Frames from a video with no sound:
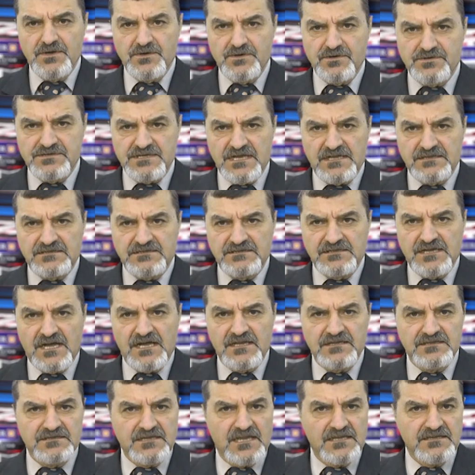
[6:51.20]
Gözaltına
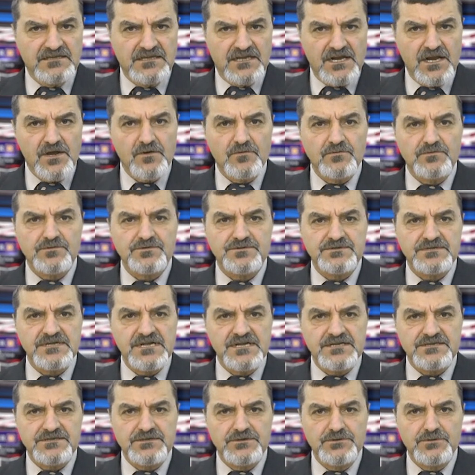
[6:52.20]
alınanlara
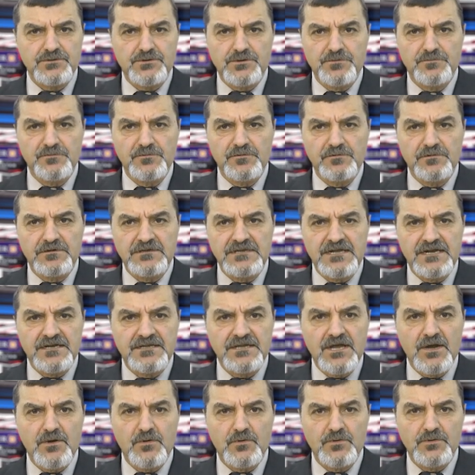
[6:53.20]
uluslararası
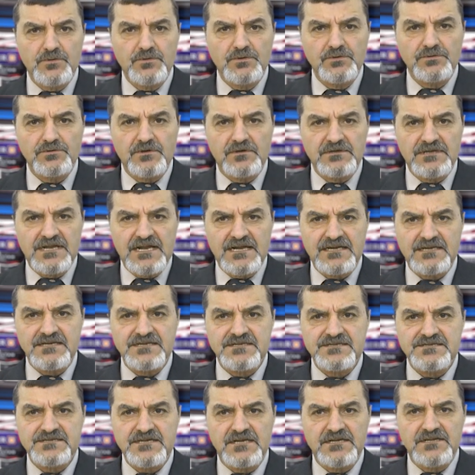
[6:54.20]
yükümlülüklerine uygun olarak
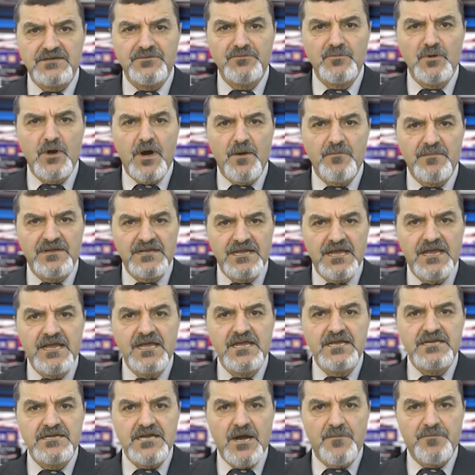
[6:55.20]
insani muamele
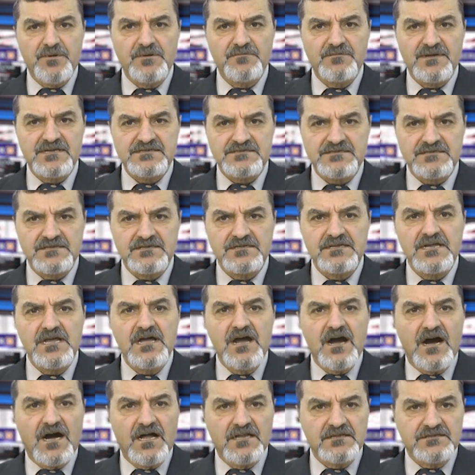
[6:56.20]
yapılmasının
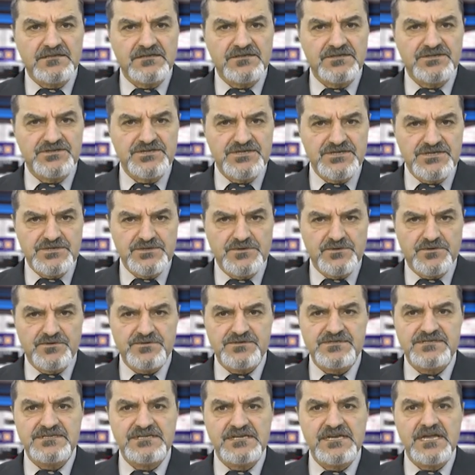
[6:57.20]
altını
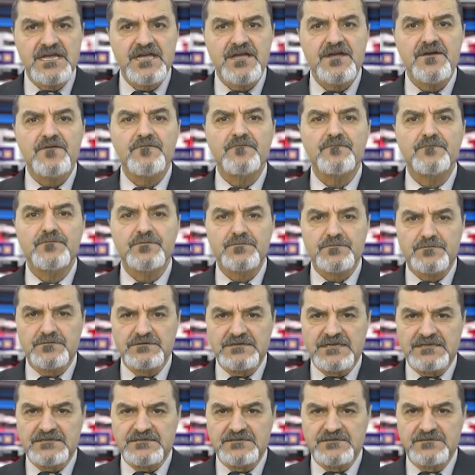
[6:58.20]
çiziyoruz diye
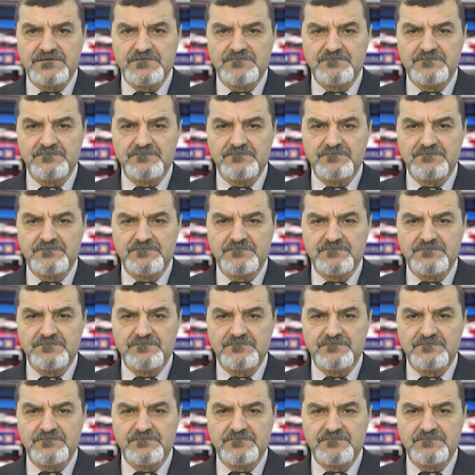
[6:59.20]
vurguladı.